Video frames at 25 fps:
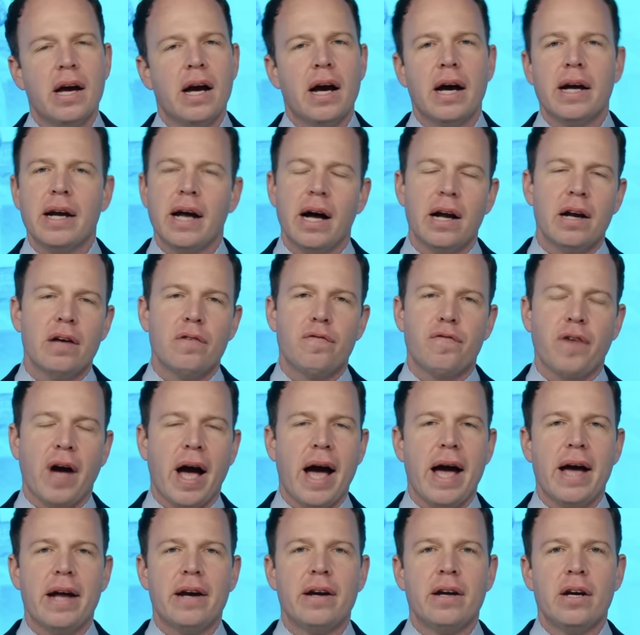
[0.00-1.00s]
an alle
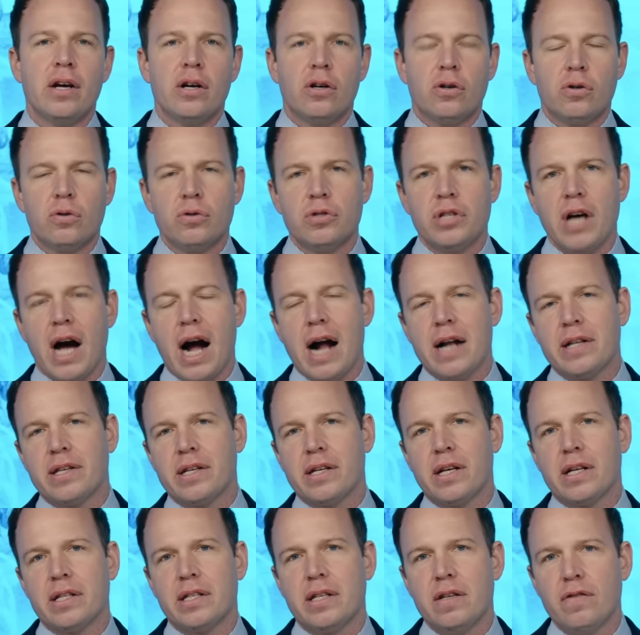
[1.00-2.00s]
freien und
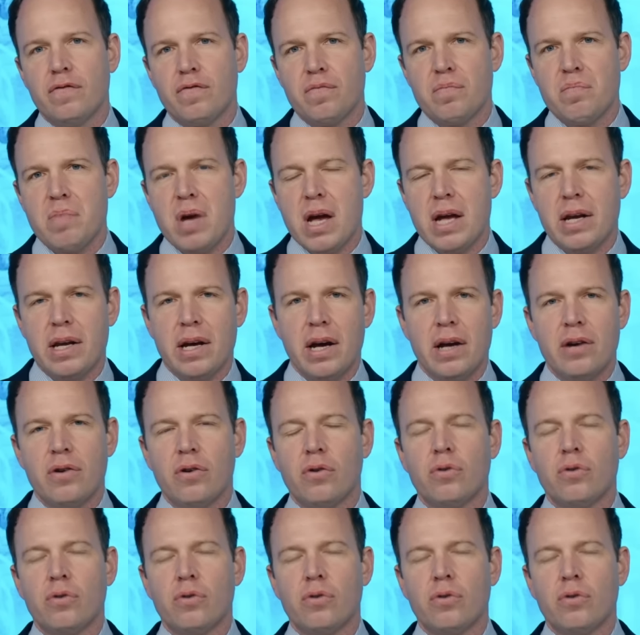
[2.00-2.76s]
alternativen Medien.